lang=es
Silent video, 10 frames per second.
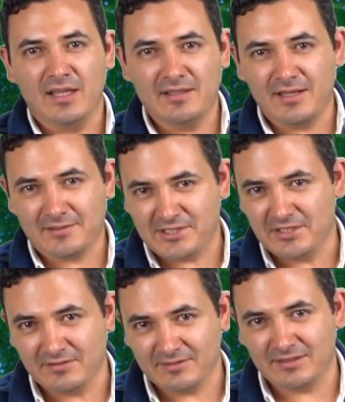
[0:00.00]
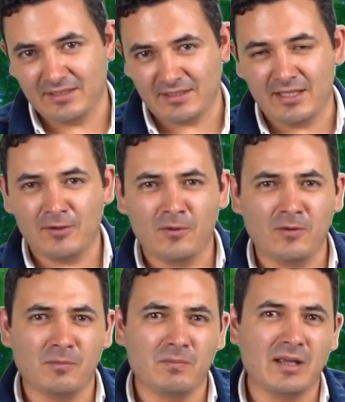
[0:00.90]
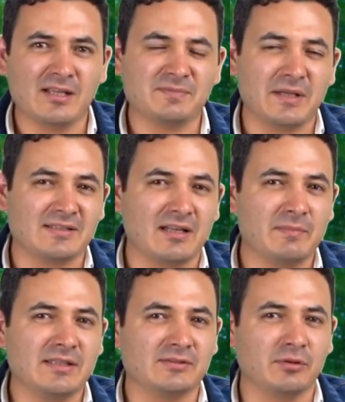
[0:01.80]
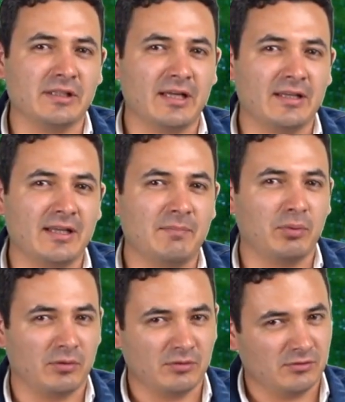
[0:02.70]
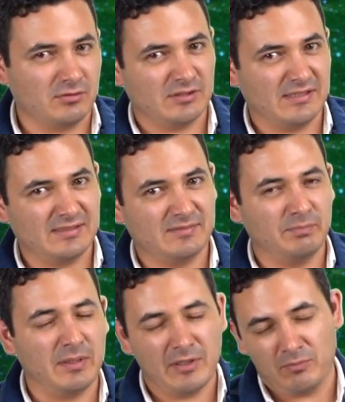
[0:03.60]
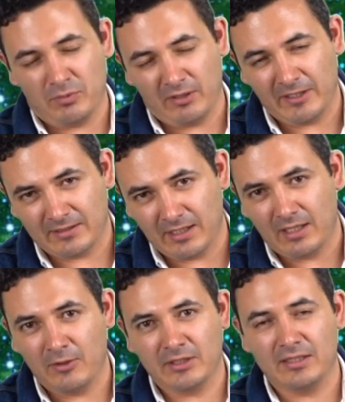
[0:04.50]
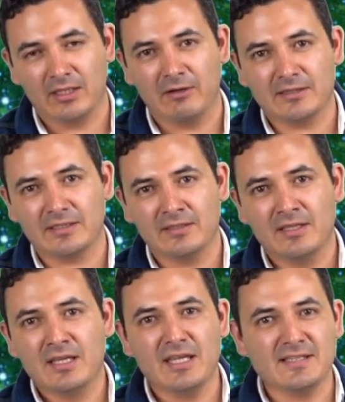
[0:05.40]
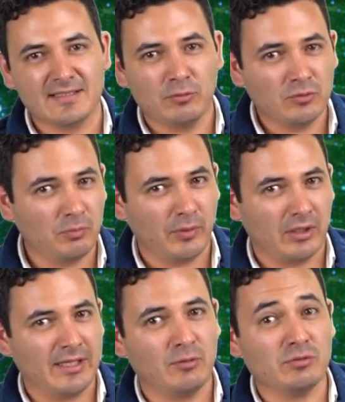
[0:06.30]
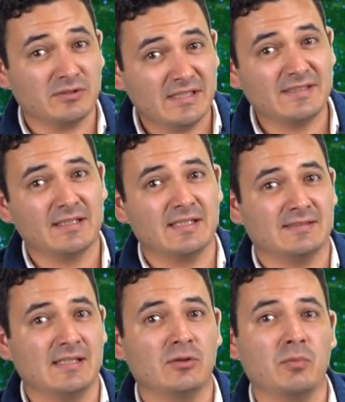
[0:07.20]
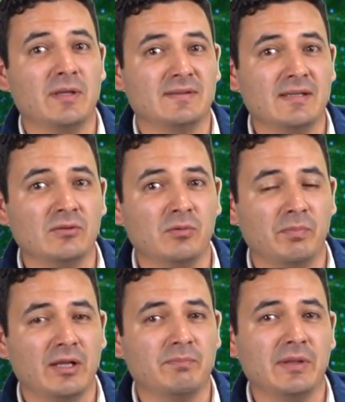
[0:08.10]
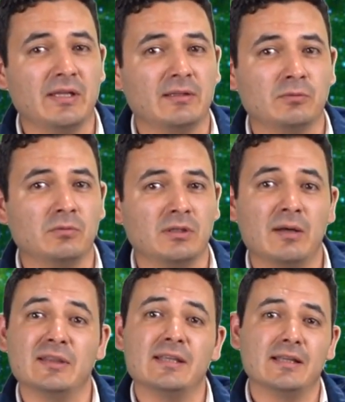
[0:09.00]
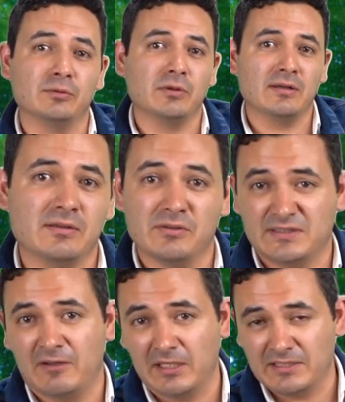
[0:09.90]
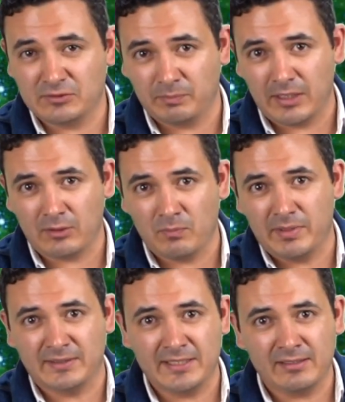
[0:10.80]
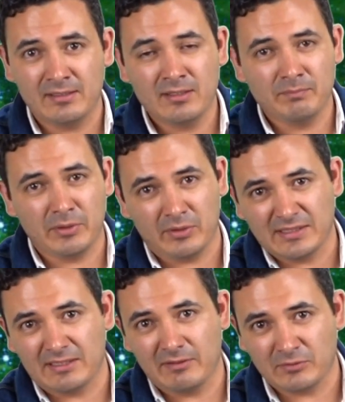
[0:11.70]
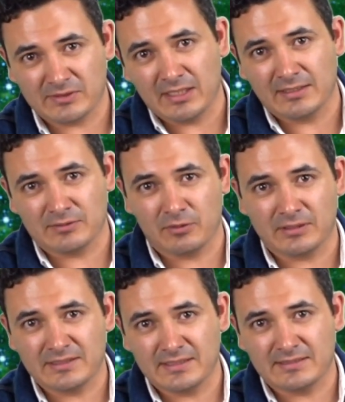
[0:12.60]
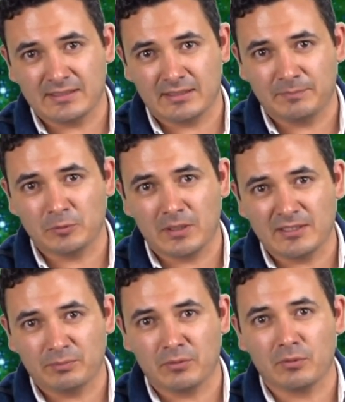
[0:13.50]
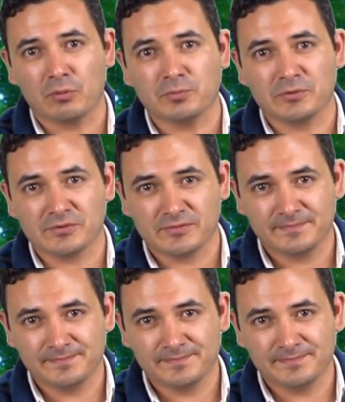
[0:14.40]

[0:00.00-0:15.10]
Edgar Chin, te quiero expresar mi solidaridad por dos cosas. Primero, por haberte ganado en el debate y segundo, por la injusticia que están cometiendo para impedir tu candidatura. Yo estaba listo para competir, pero ya sabemos que las Cortes están capturadas por corruptos.